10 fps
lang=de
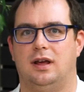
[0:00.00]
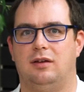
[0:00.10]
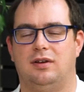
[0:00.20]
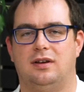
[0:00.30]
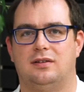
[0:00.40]

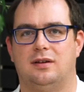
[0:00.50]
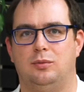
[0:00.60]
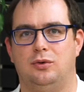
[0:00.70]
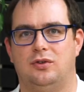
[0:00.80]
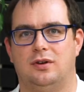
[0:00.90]
Ewiges
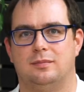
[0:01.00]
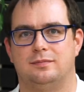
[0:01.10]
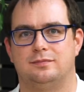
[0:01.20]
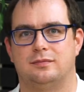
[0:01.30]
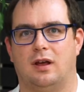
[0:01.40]
Gemüse.
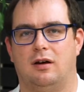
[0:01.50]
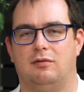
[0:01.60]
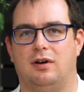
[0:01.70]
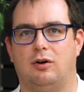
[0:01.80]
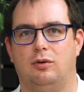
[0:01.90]

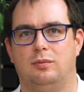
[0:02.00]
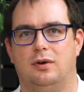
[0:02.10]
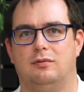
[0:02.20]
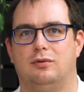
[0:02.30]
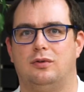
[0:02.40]

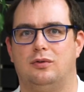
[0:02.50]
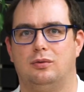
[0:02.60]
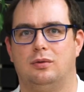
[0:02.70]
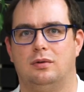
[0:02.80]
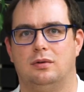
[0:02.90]
Warum,
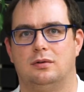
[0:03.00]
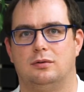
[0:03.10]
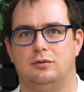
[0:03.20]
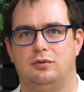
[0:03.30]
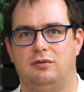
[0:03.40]
wozu
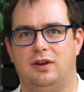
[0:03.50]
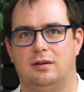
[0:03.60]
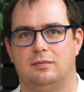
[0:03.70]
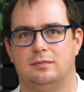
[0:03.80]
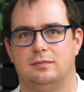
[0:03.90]
und für wen?